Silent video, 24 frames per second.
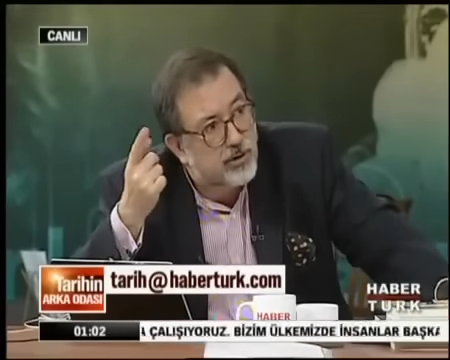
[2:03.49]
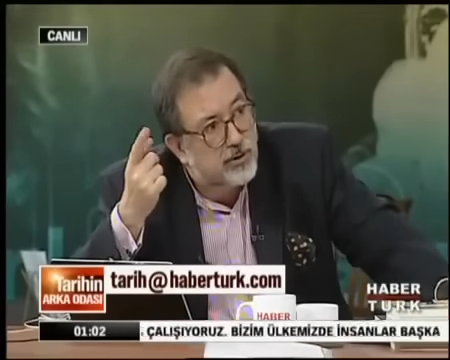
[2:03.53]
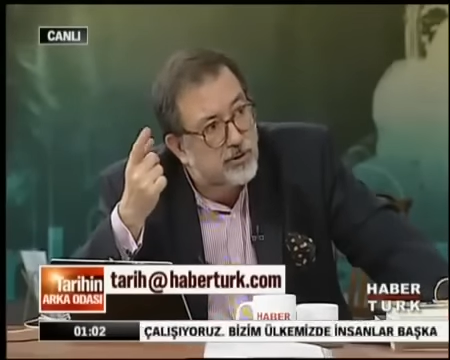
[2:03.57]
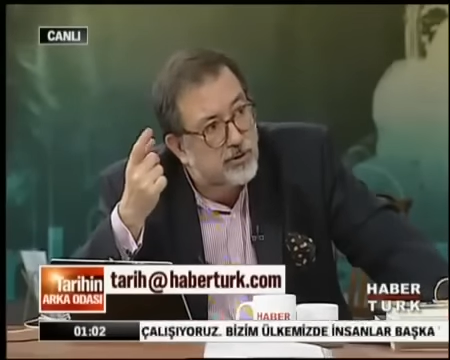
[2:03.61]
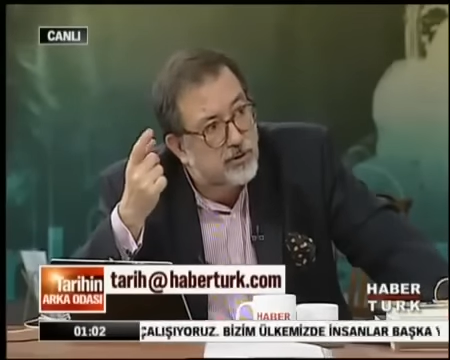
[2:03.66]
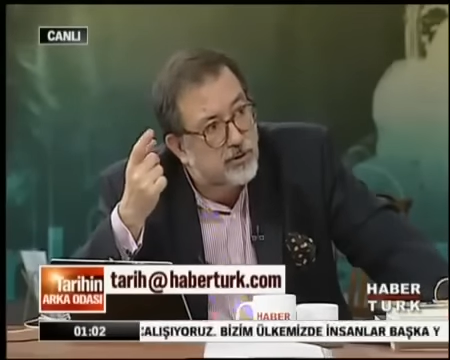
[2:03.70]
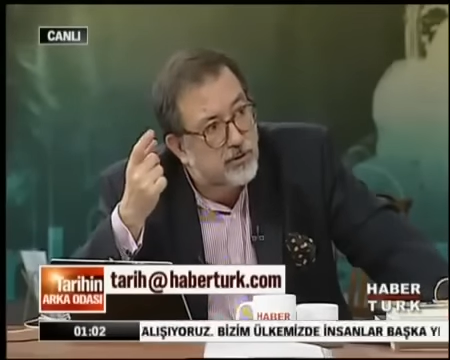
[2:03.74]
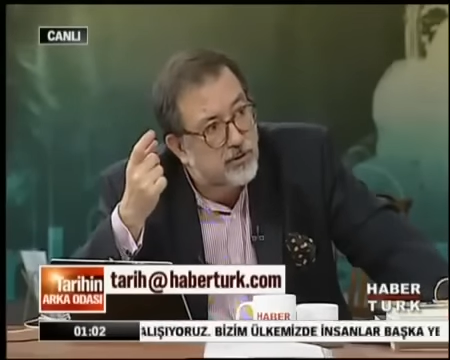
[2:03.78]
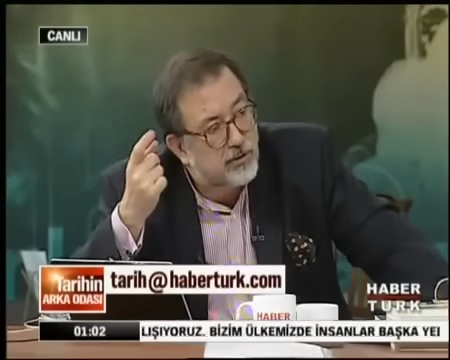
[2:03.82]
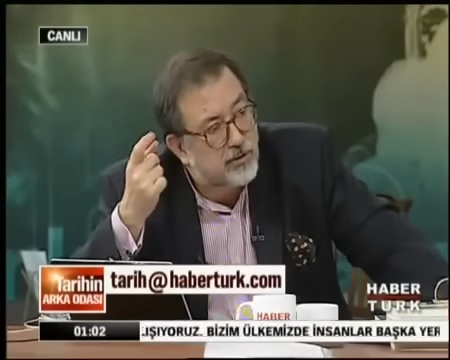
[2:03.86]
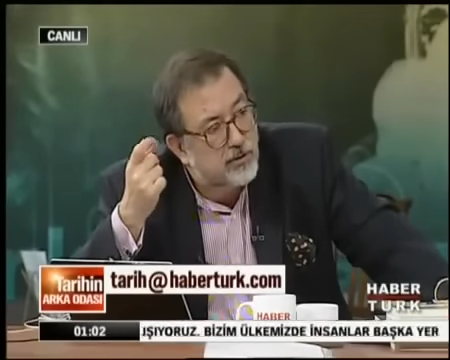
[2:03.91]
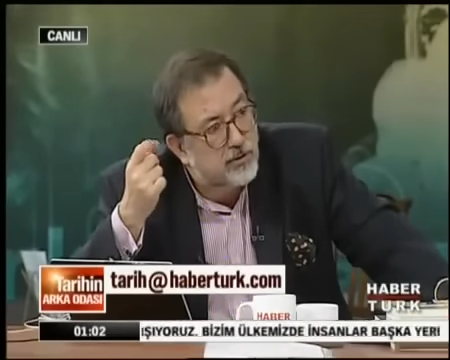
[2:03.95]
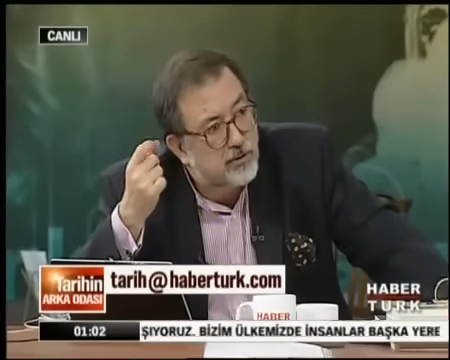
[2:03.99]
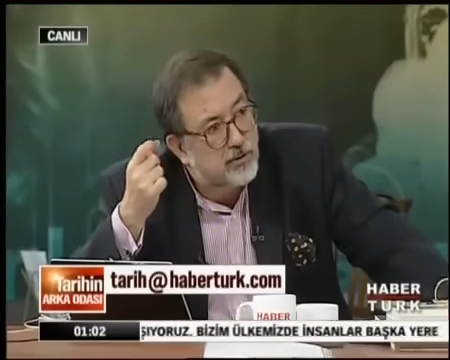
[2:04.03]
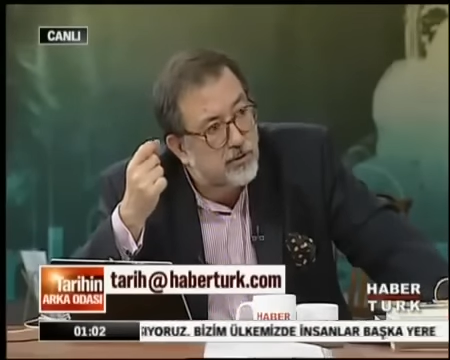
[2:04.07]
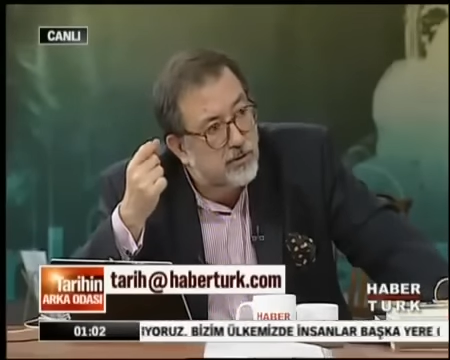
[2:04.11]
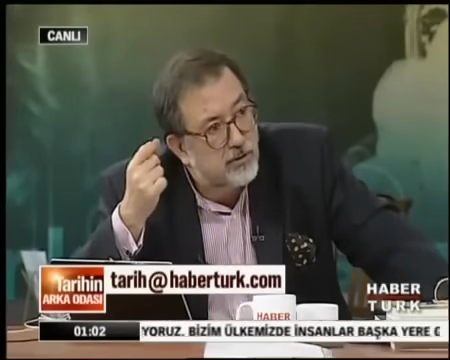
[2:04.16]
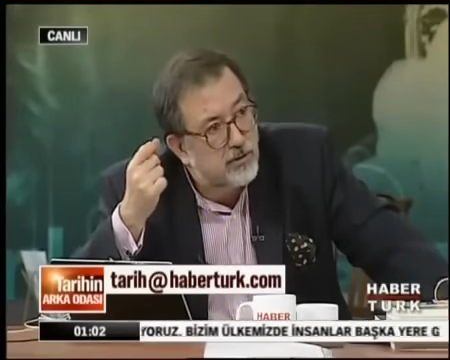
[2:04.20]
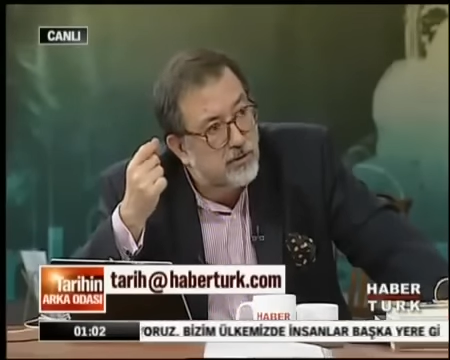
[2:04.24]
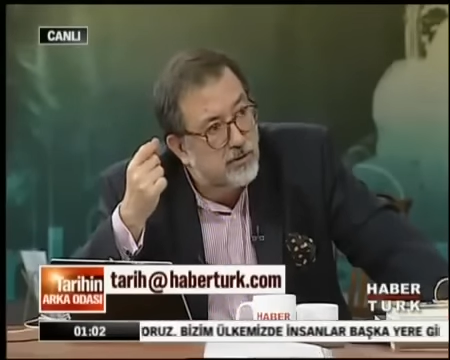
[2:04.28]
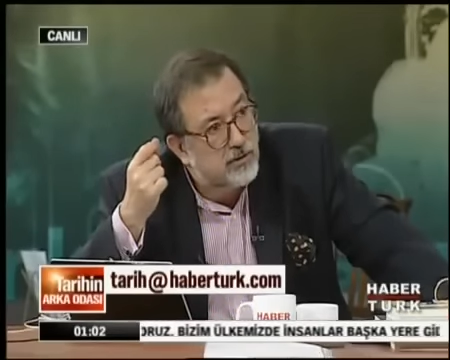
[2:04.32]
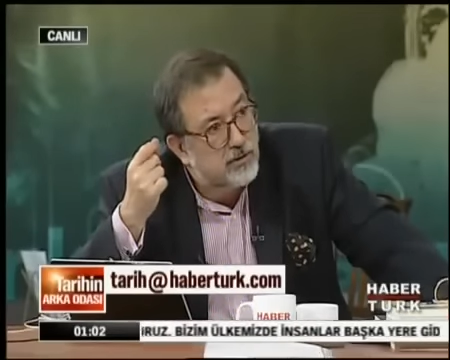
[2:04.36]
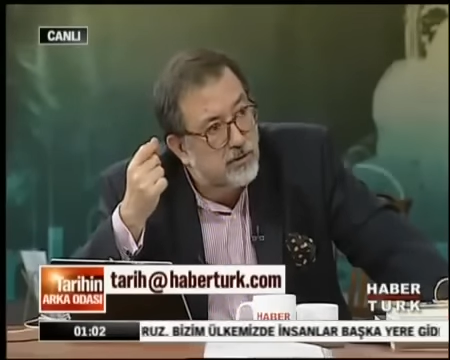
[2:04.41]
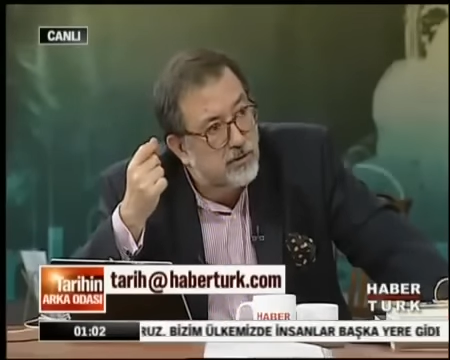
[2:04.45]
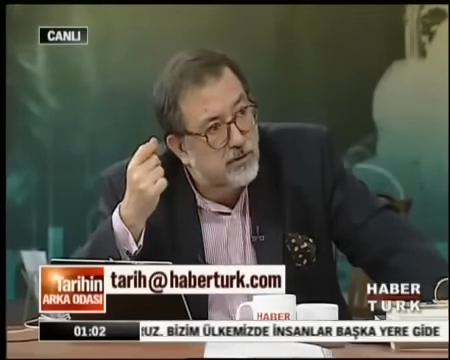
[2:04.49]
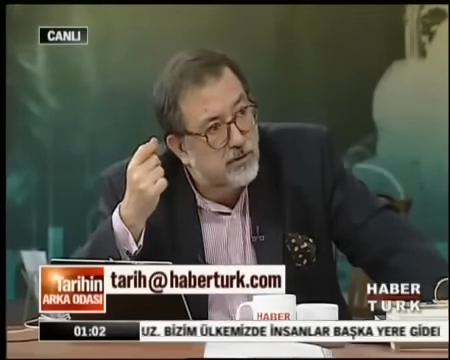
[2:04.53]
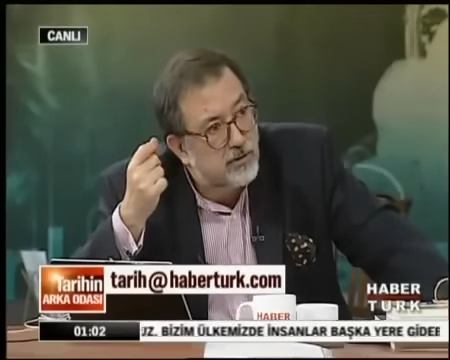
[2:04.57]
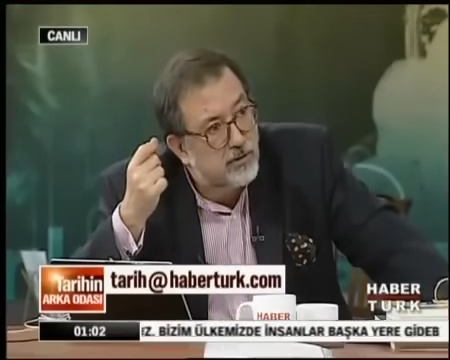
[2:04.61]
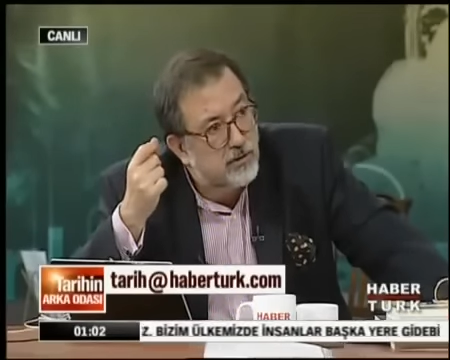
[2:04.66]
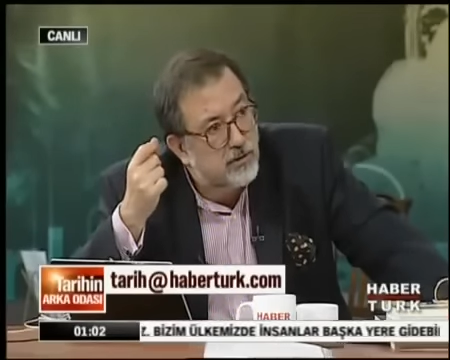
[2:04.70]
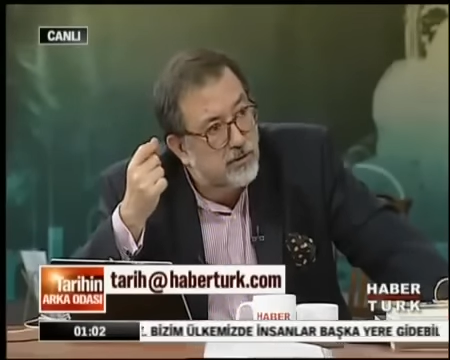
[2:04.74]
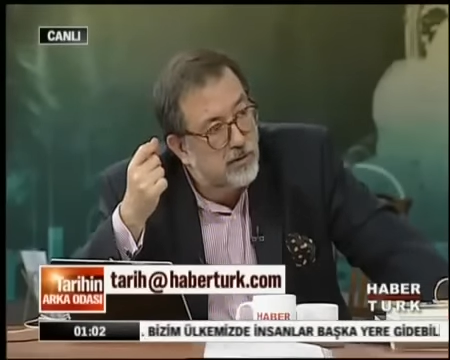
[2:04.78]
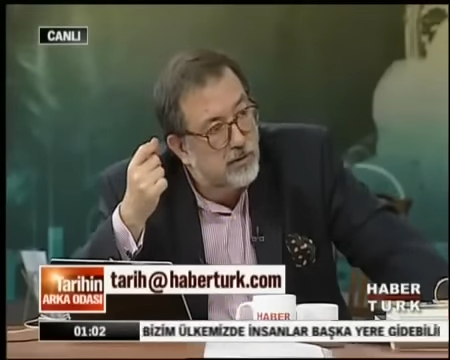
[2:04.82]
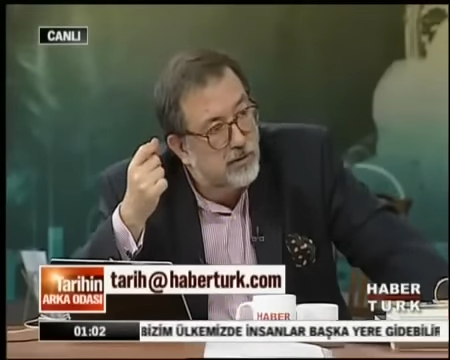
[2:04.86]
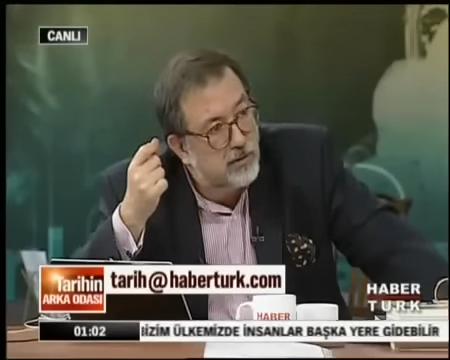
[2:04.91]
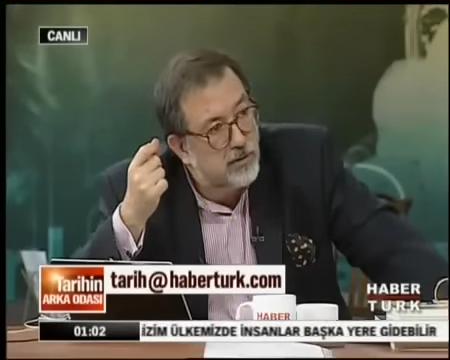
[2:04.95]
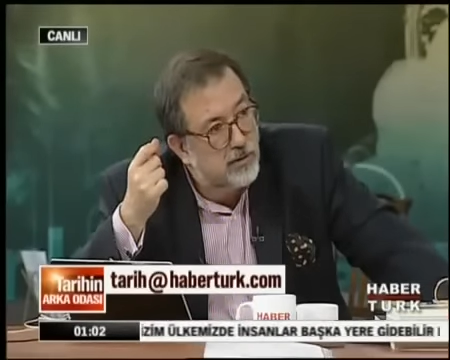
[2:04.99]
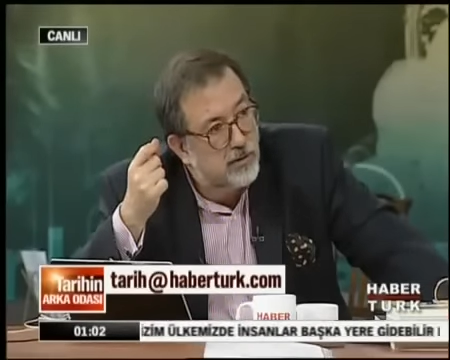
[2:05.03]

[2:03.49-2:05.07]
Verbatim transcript: Ya seyirci bırak öğrenciler de